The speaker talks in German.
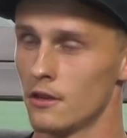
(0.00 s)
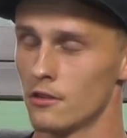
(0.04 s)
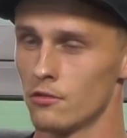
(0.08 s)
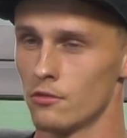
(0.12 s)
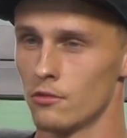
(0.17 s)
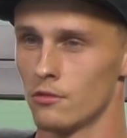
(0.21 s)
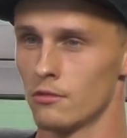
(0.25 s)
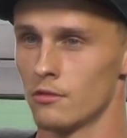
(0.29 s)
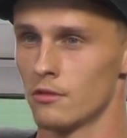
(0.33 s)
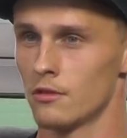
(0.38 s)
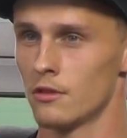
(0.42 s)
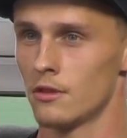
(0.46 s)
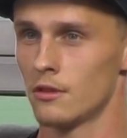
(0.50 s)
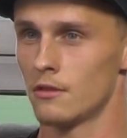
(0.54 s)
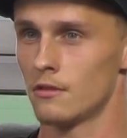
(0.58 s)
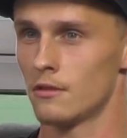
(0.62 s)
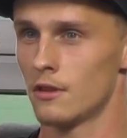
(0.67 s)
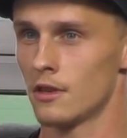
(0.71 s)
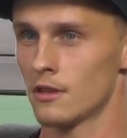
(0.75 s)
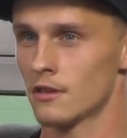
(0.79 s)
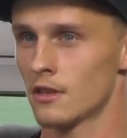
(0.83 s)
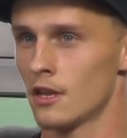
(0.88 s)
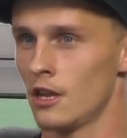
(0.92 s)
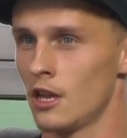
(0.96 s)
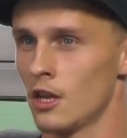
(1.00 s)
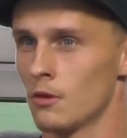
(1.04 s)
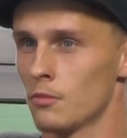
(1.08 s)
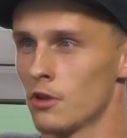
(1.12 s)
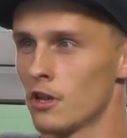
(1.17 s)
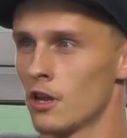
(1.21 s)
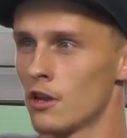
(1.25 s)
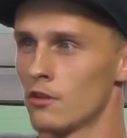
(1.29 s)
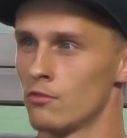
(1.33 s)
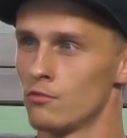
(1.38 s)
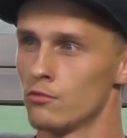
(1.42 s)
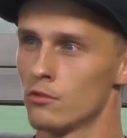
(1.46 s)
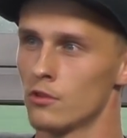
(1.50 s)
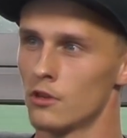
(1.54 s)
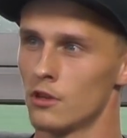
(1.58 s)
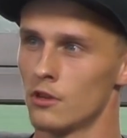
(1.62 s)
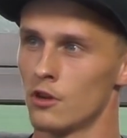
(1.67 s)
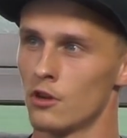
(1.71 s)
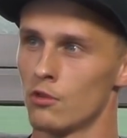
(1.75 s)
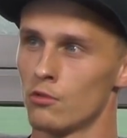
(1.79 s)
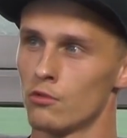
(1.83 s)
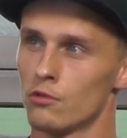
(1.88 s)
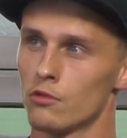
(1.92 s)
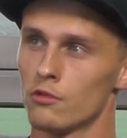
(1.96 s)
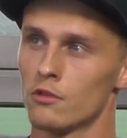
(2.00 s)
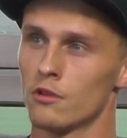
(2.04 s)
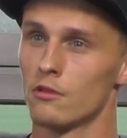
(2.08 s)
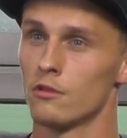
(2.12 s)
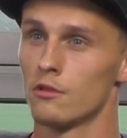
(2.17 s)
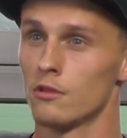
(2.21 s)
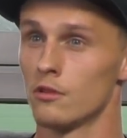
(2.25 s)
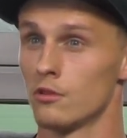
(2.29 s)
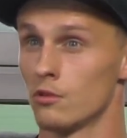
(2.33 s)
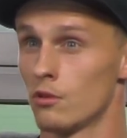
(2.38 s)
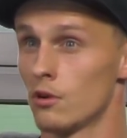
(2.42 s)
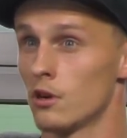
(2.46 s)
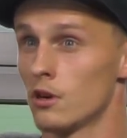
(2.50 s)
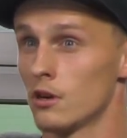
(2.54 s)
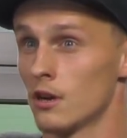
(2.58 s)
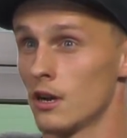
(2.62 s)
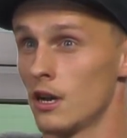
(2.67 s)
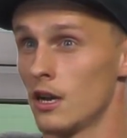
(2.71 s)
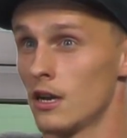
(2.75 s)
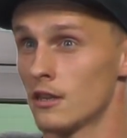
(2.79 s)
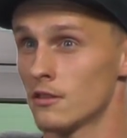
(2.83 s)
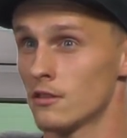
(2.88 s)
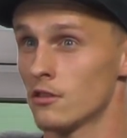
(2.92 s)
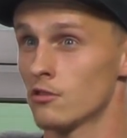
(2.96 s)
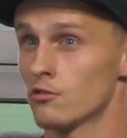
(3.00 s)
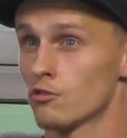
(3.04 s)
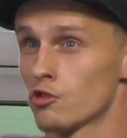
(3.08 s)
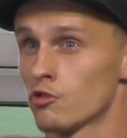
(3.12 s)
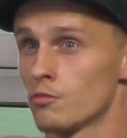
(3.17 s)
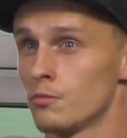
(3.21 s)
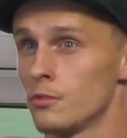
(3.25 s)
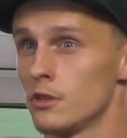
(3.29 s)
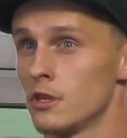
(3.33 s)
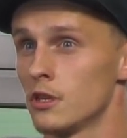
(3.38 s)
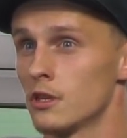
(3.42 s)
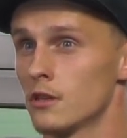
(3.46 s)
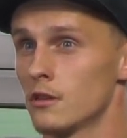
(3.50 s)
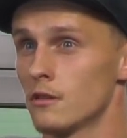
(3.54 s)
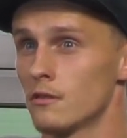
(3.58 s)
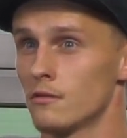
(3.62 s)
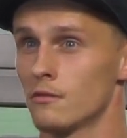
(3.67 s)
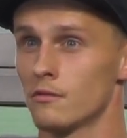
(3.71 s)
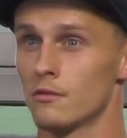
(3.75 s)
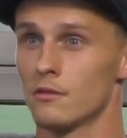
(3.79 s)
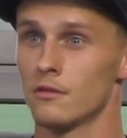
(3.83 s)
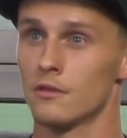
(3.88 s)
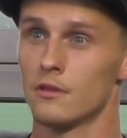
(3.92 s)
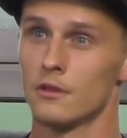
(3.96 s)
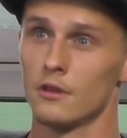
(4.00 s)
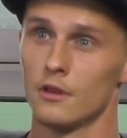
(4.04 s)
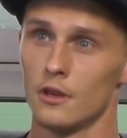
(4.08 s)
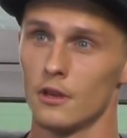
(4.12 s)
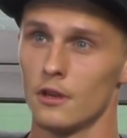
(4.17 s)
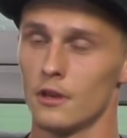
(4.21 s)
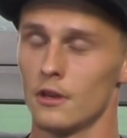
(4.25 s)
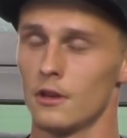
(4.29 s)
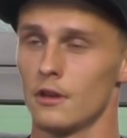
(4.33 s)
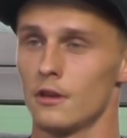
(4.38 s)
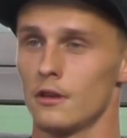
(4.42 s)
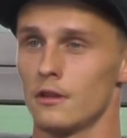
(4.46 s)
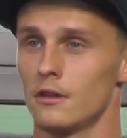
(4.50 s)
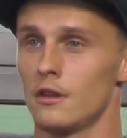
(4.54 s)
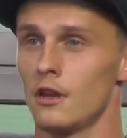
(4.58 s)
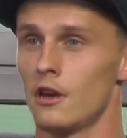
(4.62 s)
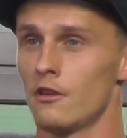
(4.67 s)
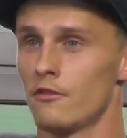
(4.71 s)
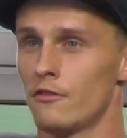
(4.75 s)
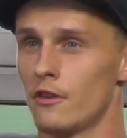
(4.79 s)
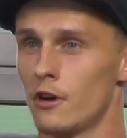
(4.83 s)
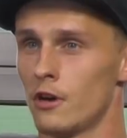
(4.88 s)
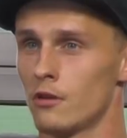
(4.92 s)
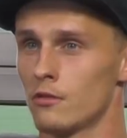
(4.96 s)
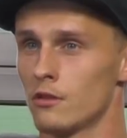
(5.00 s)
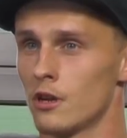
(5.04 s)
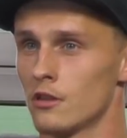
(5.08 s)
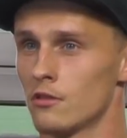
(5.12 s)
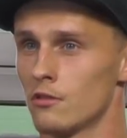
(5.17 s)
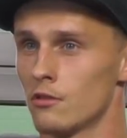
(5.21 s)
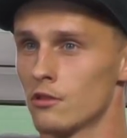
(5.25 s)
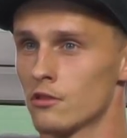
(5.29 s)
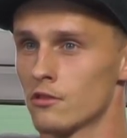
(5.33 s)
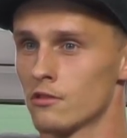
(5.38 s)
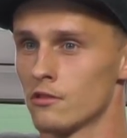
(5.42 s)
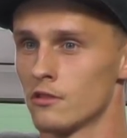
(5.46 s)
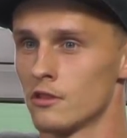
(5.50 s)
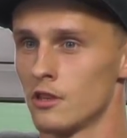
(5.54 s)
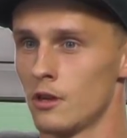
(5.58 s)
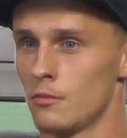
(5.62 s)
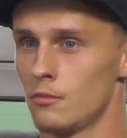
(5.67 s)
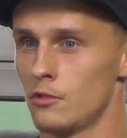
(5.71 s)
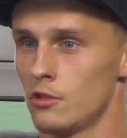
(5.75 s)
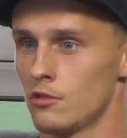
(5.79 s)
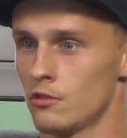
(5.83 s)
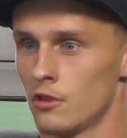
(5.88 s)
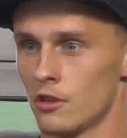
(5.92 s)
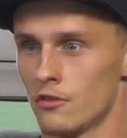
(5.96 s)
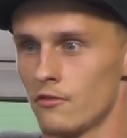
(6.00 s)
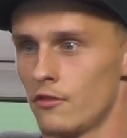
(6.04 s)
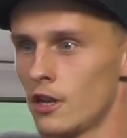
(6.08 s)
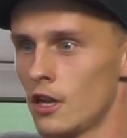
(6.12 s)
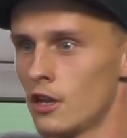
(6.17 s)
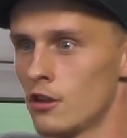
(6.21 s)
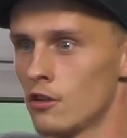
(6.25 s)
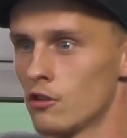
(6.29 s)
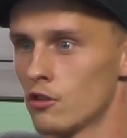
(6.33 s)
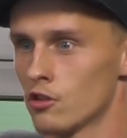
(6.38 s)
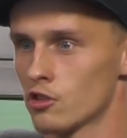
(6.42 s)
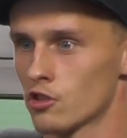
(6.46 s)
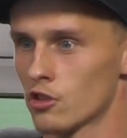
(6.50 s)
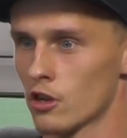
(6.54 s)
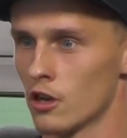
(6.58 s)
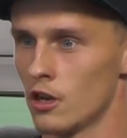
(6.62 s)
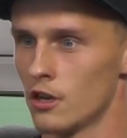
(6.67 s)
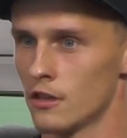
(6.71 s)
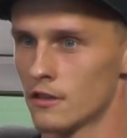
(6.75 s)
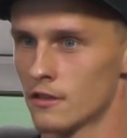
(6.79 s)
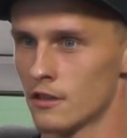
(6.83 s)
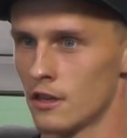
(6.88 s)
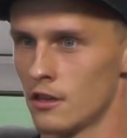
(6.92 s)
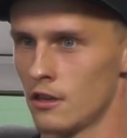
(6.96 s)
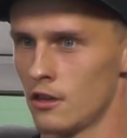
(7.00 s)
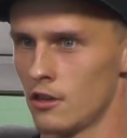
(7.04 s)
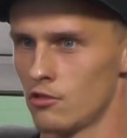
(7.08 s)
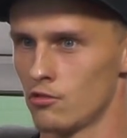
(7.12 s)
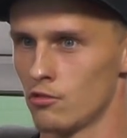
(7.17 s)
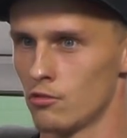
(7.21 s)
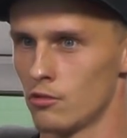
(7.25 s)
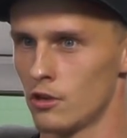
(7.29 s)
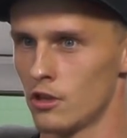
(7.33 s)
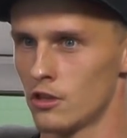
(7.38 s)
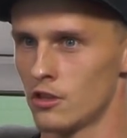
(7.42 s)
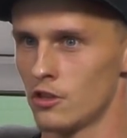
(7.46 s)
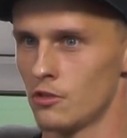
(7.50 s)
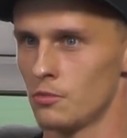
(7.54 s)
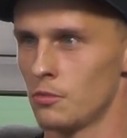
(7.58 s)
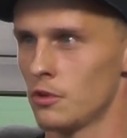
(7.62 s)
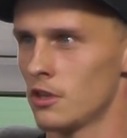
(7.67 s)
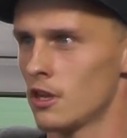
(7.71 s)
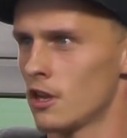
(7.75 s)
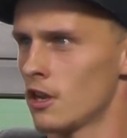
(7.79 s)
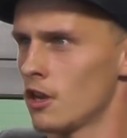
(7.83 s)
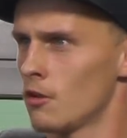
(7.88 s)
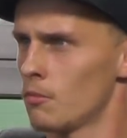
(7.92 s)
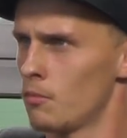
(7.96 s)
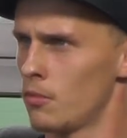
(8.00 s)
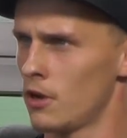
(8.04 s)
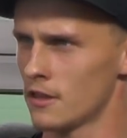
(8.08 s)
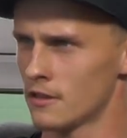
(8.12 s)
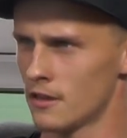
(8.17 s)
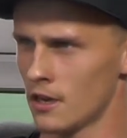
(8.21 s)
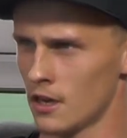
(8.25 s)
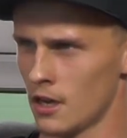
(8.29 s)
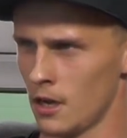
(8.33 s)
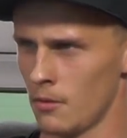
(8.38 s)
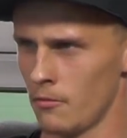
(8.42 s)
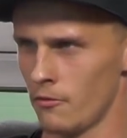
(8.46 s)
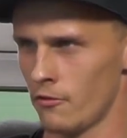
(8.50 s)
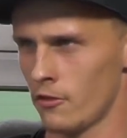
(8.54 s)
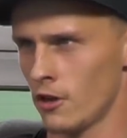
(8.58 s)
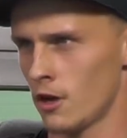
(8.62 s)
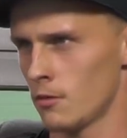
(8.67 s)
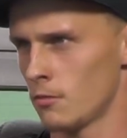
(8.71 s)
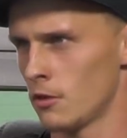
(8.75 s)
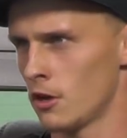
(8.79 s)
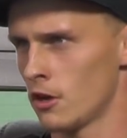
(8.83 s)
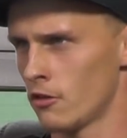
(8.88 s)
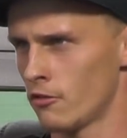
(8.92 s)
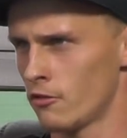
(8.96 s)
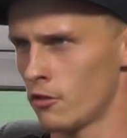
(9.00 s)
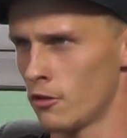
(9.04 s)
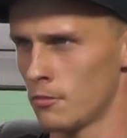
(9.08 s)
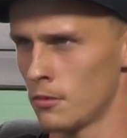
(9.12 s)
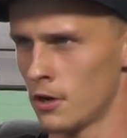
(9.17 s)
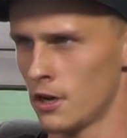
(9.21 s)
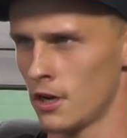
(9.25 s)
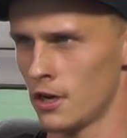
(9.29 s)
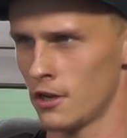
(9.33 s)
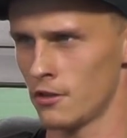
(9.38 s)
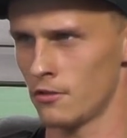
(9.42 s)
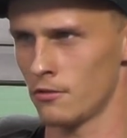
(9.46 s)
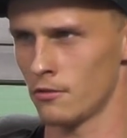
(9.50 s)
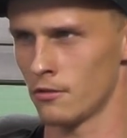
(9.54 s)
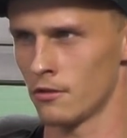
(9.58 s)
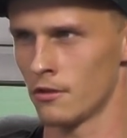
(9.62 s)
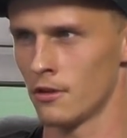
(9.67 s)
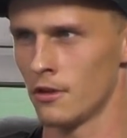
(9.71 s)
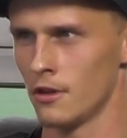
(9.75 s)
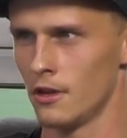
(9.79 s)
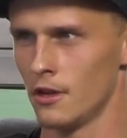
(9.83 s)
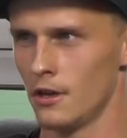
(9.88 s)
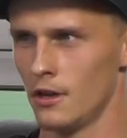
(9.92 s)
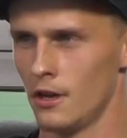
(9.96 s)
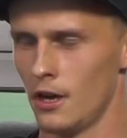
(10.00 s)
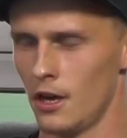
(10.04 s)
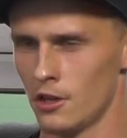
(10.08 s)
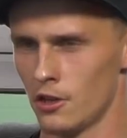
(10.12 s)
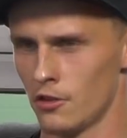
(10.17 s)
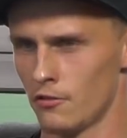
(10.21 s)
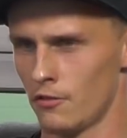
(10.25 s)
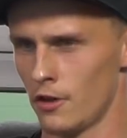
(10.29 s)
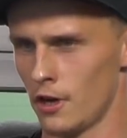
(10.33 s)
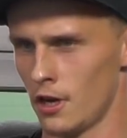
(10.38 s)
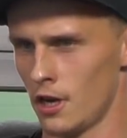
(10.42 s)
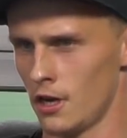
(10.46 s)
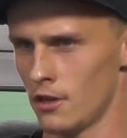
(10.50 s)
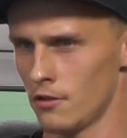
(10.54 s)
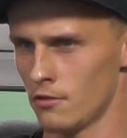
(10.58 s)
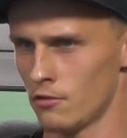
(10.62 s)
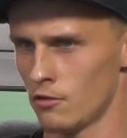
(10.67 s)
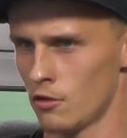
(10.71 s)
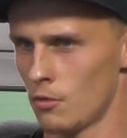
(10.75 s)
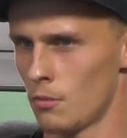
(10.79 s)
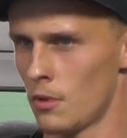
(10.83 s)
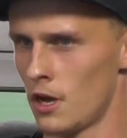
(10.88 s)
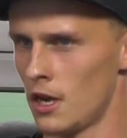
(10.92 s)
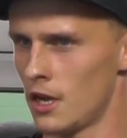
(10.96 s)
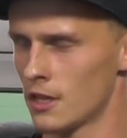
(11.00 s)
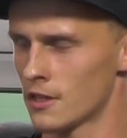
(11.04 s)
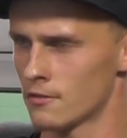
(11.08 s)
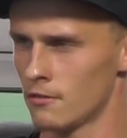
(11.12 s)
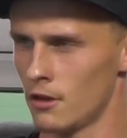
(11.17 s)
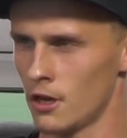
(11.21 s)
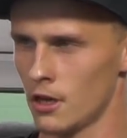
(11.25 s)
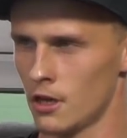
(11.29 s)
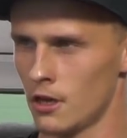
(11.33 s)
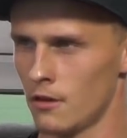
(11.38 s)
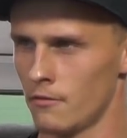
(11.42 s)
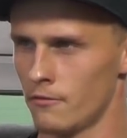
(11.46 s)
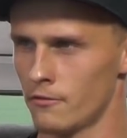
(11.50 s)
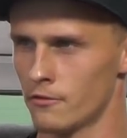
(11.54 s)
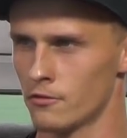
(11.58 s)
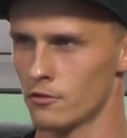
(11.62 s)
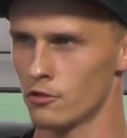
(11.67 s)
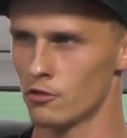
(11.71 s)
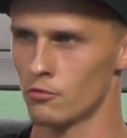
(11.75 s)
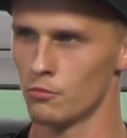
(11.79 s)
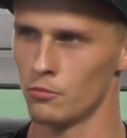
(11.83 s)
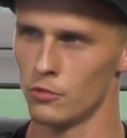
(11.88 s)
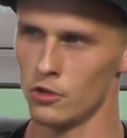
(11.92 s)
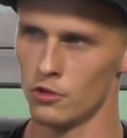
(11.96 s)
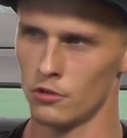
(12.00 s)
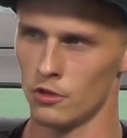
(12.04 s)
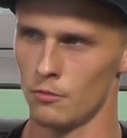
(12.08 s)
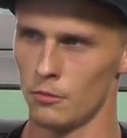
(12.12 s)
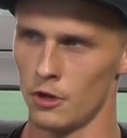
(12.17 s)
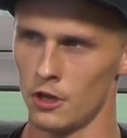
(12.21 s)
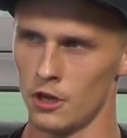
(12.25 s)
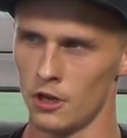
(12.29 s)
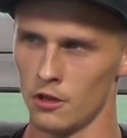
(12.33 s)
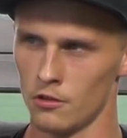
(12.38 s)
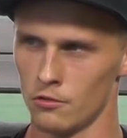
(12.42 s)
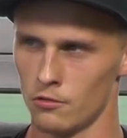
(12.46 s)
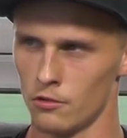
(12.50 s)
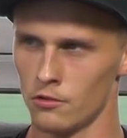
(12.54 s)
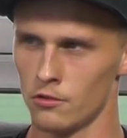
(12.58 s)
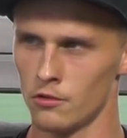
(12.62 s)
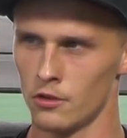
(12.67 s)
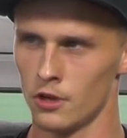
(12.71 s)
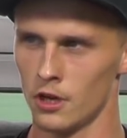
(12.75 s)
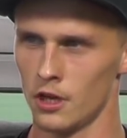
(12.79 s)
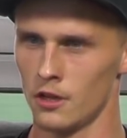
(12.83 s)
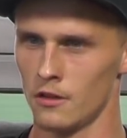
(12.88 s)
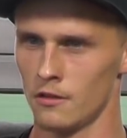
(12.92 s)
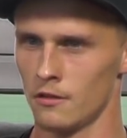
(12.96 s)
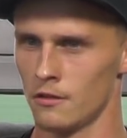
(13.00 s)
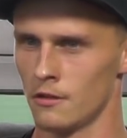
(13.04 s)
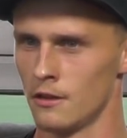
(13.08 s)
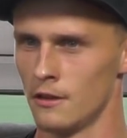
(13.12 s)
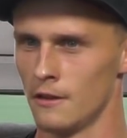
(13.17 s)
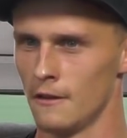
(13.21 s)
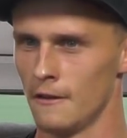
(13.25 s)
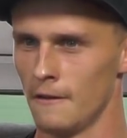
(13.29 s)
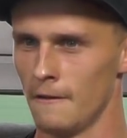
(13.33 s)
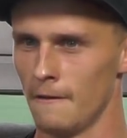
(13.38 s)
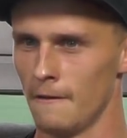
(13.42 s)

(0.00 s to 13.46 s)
So, und das gelingt mir dann nur, in einer hohen, hohen Klasse zu spielen und die Erfahrung dann dort zu sammeln. Und das war dann in Neustrelitz dann halt so, dass ich mir dann den Platz erkämpft habe in der Vorbereitung. Also es war halt ein normaler Zweikampf zwischen mir und dem anderen Konkurrenten.